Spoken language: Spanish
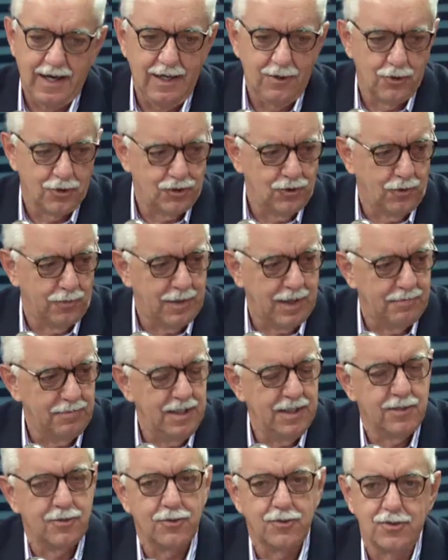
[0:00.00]
los
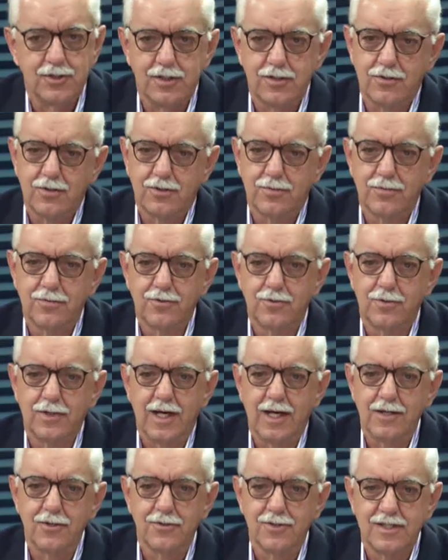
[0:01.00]
nombramientos de estos
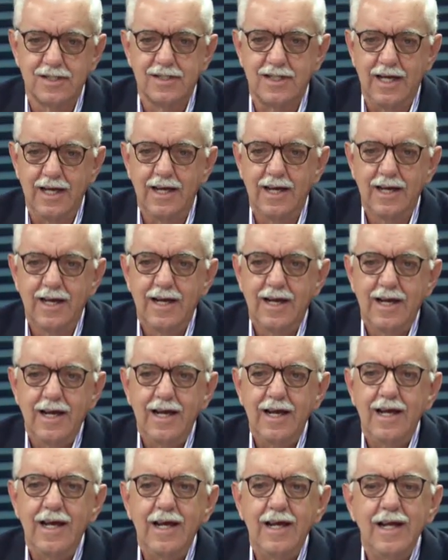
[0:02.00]
funcionarios esté,
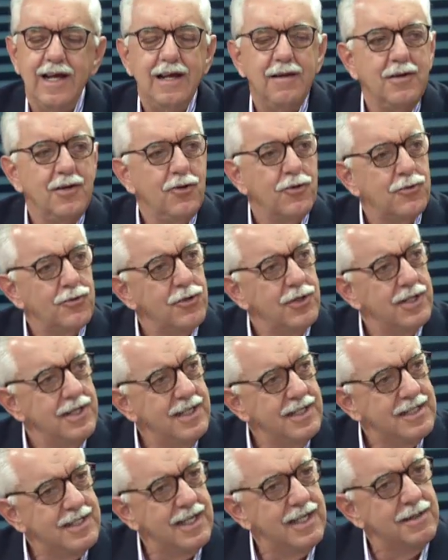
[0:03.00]
no,
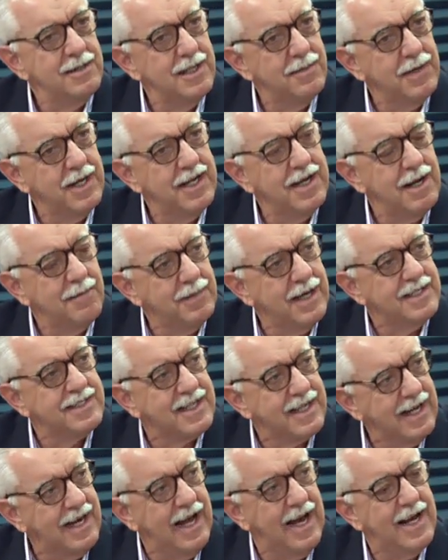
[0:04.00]
esté de manera más
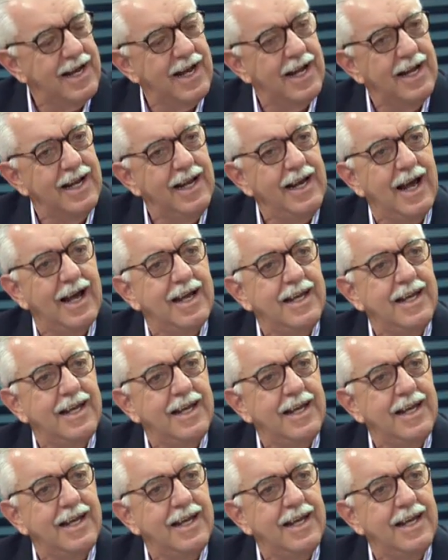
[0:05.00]
clara la